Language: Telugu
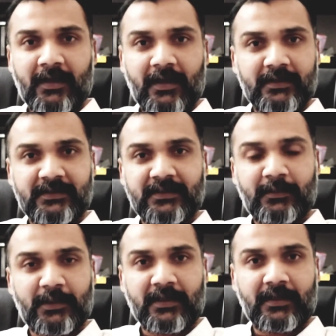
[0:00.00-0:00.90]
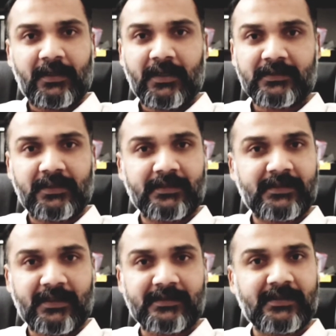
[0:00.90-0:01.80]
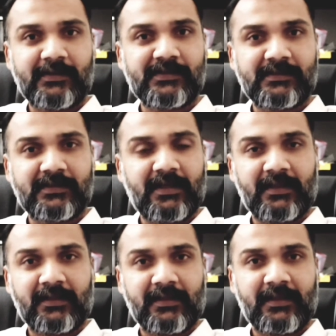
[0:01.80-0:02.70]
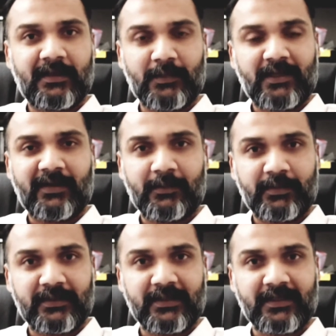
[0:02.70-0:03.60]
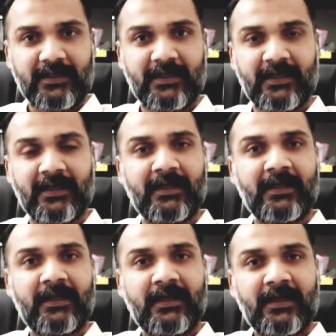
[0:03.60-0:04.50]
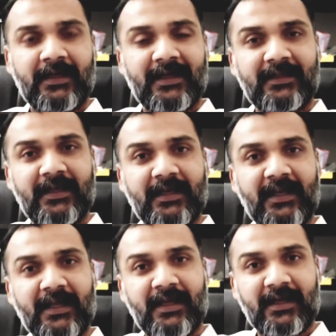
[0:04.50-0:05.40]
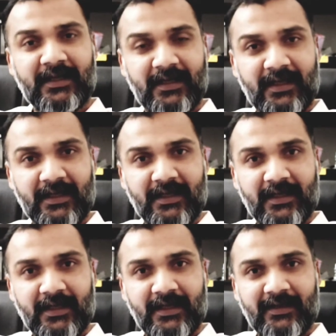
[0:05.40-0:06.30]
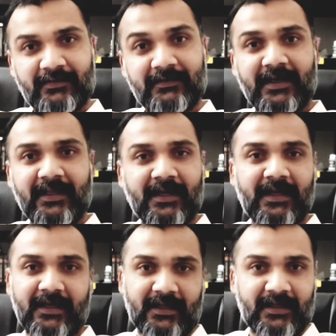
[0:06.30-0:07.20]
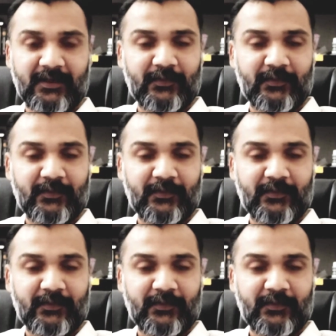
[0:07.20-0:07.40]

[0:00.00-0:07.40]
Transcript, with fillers: ఆ చింతమడకల్లో లక్ష లక్ష లక్ష అంస్తారు అంత నిమ్మలం అయిపోతుంది అయితే నెల కాగానే వాయిదా కట్టాలి